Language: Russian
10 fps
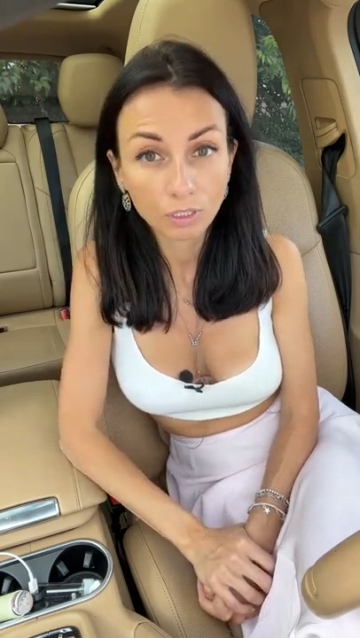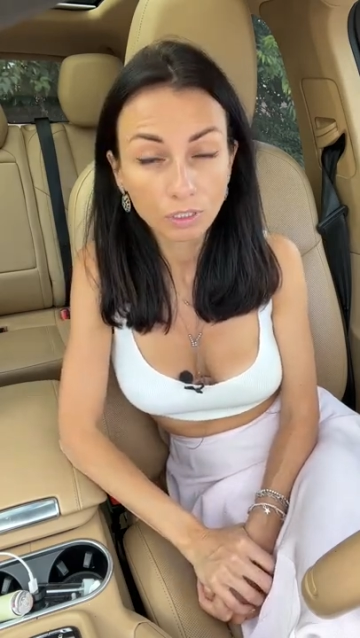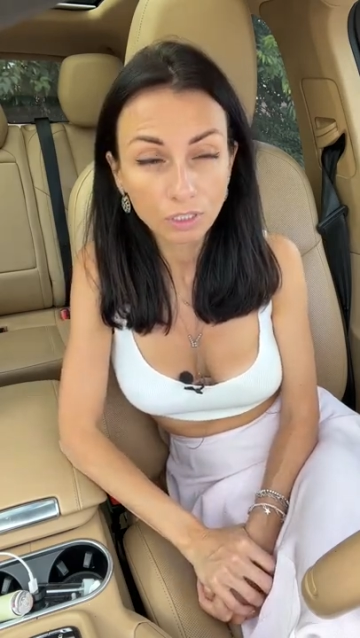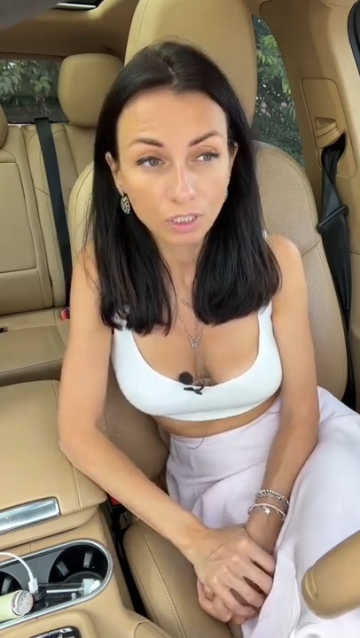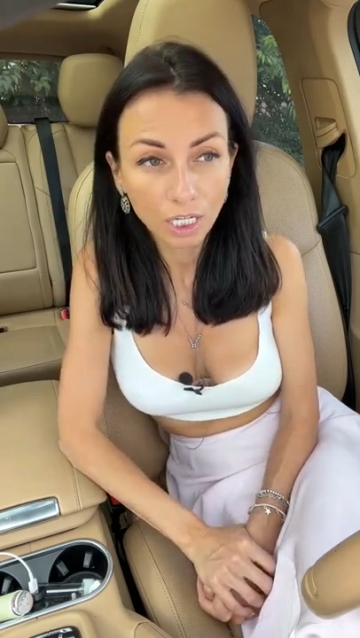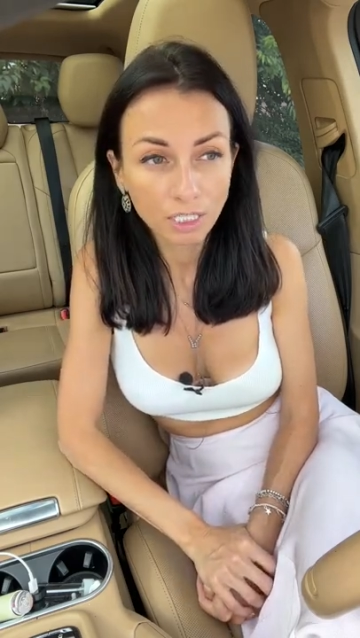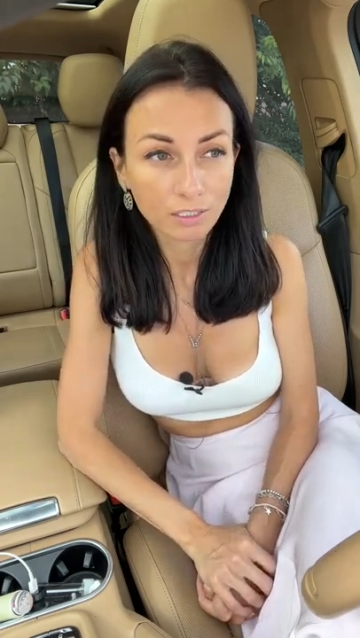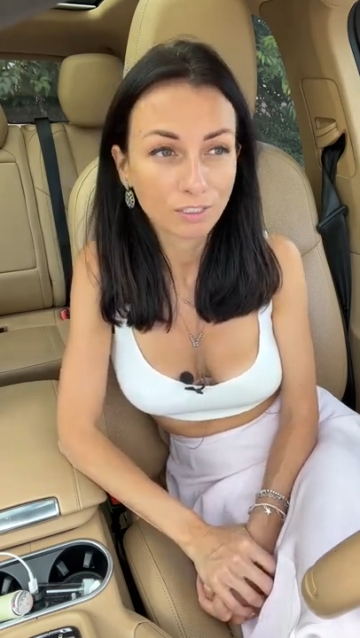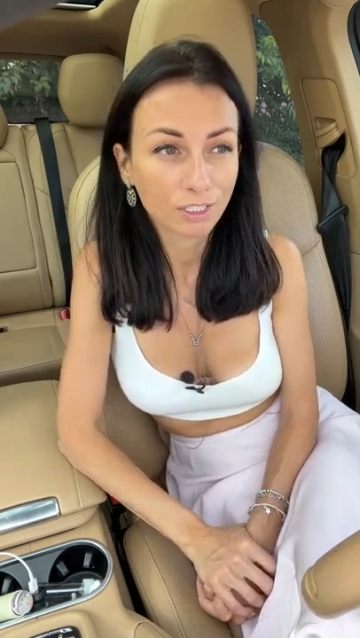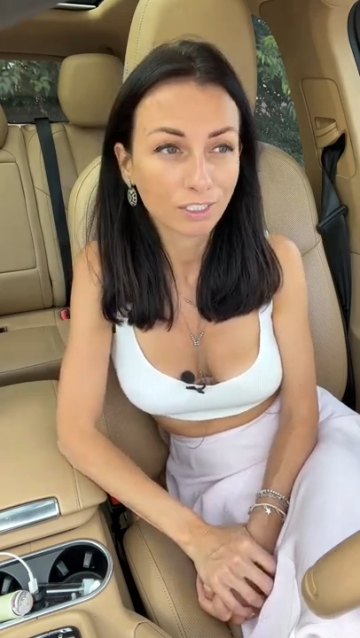
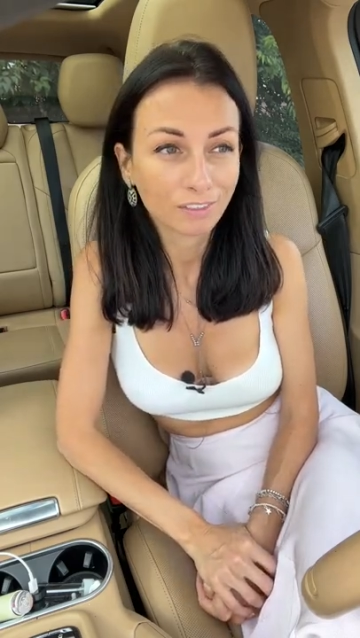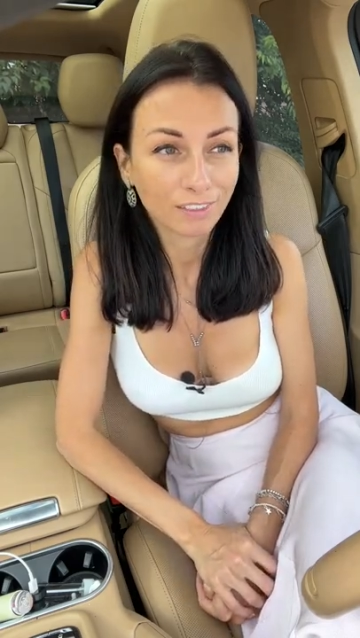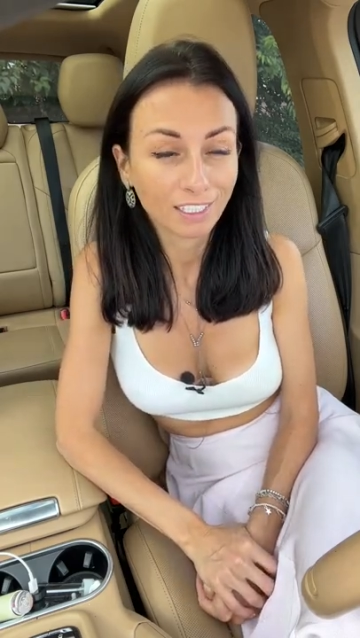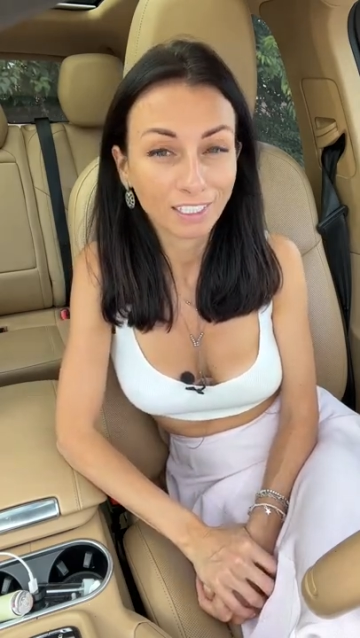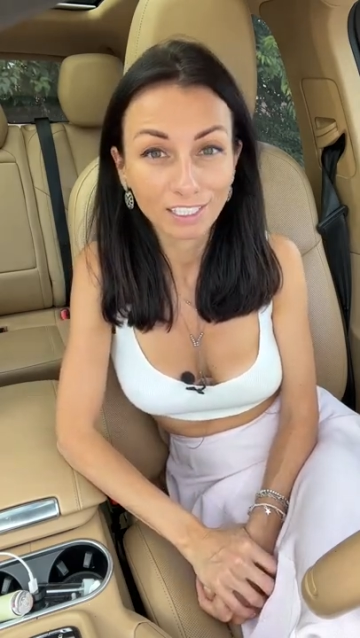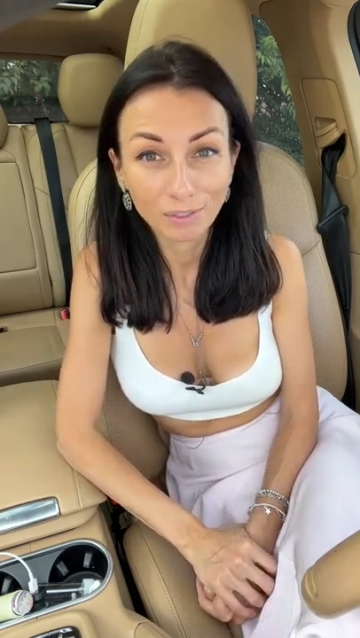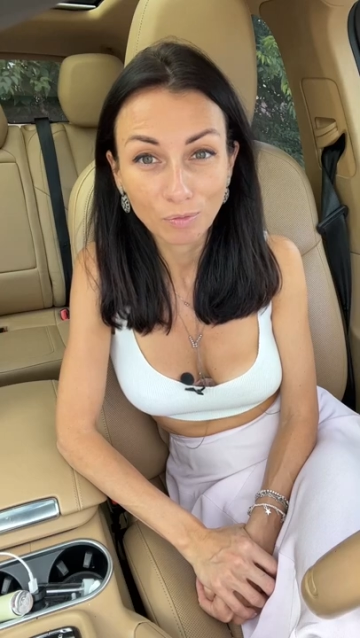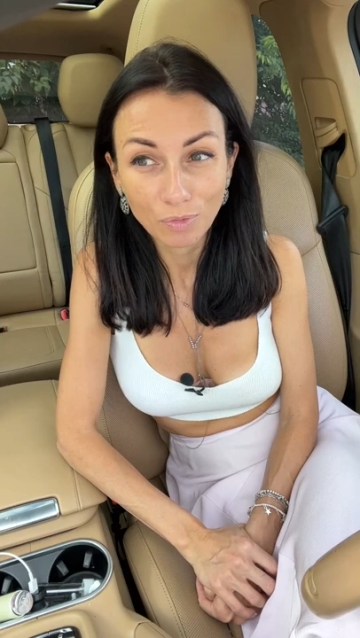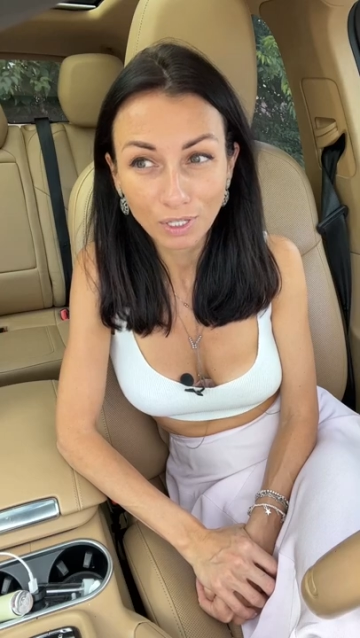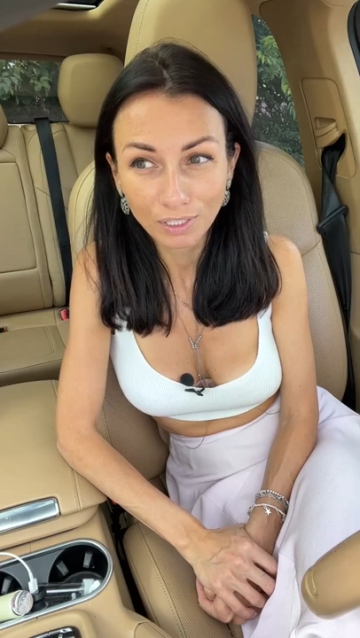несчастный человек или
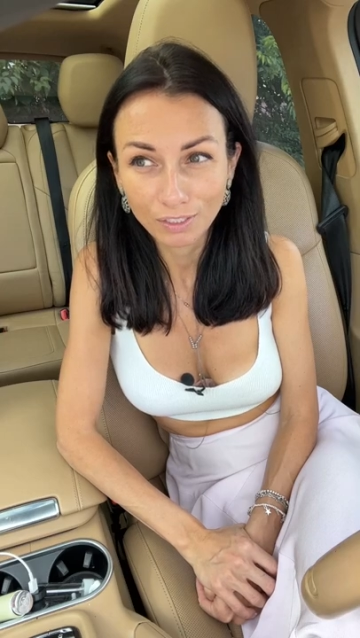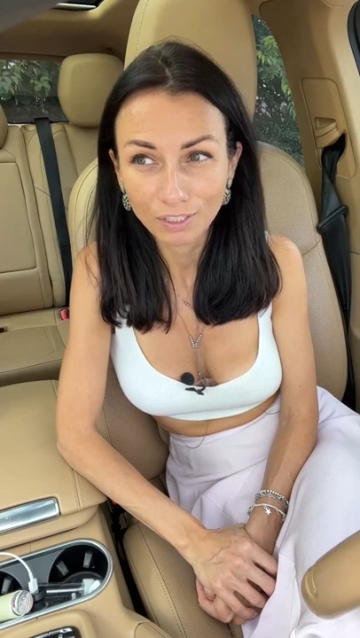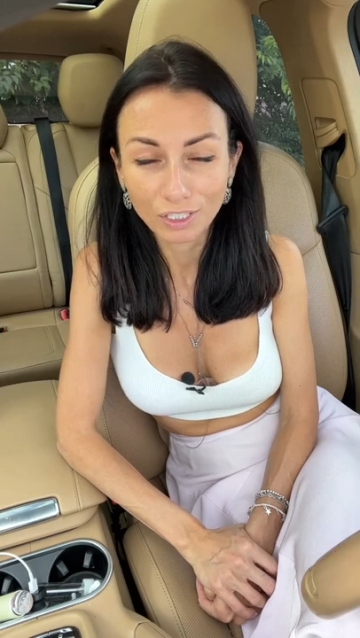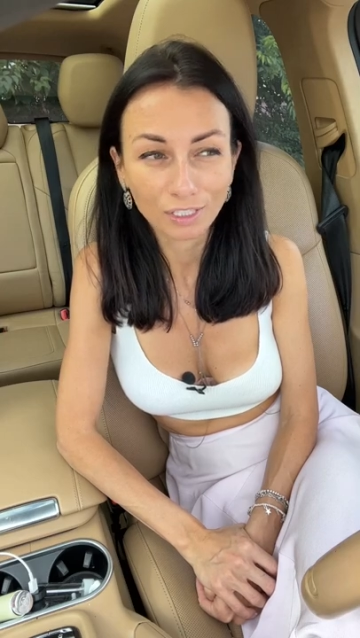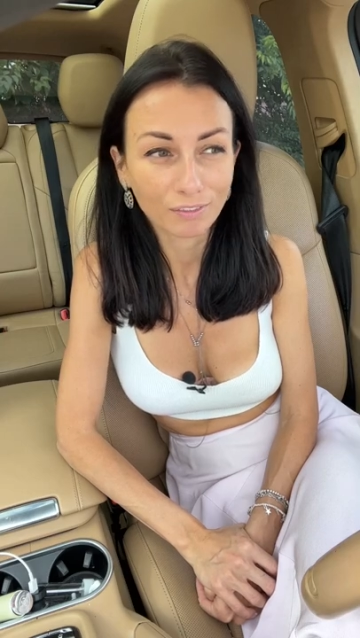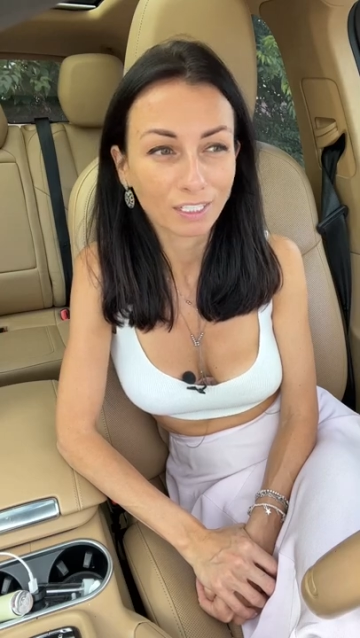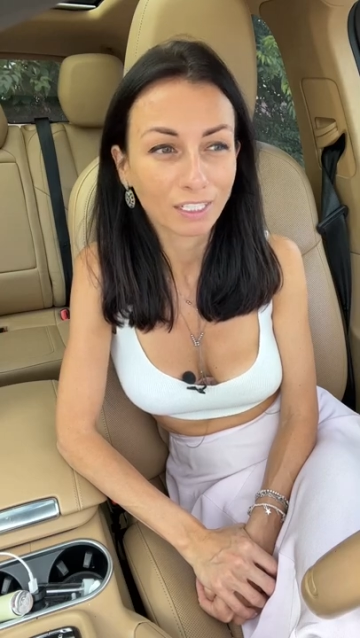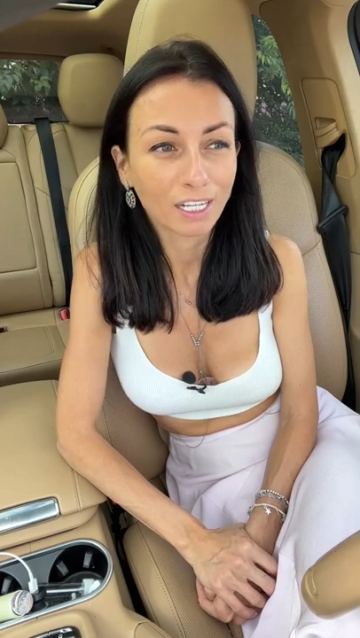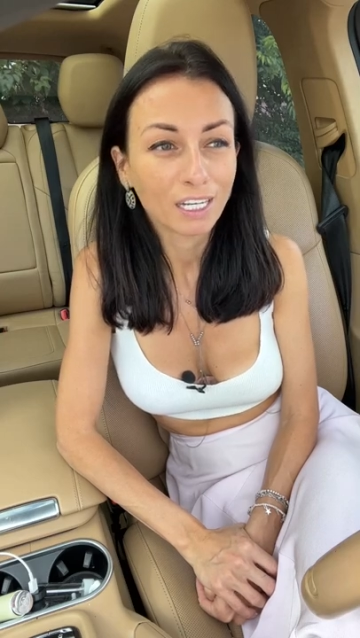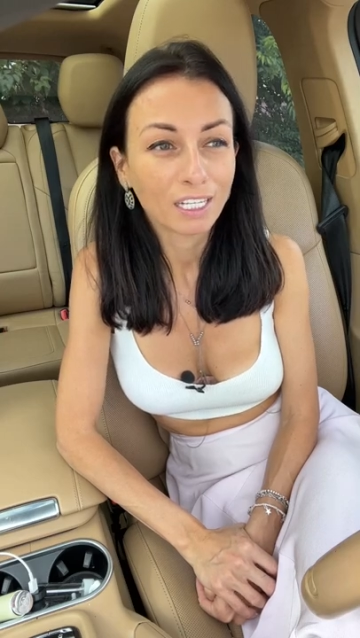бедный человек,